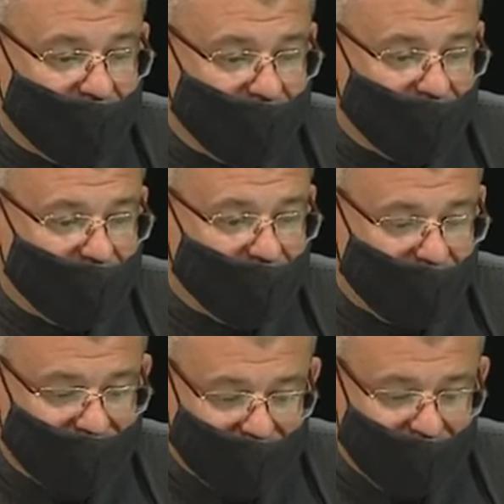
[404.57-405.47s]
И
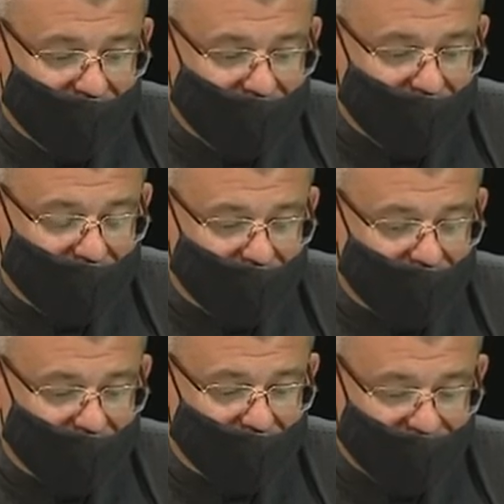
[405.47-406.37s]
если
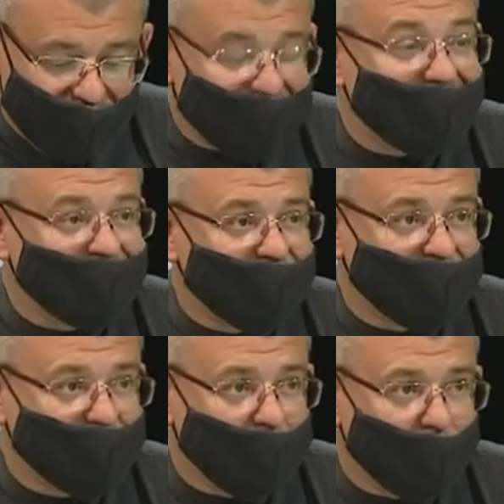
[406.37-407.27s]
говорить
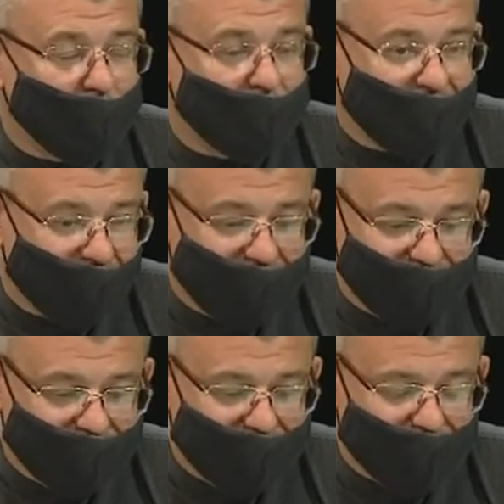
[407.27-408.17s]
конкретно о
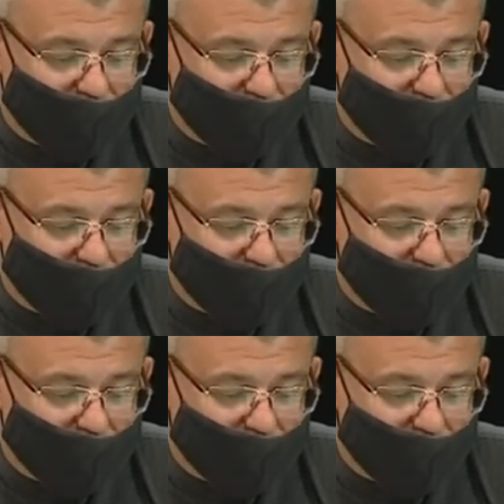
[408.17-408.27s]
Караганде,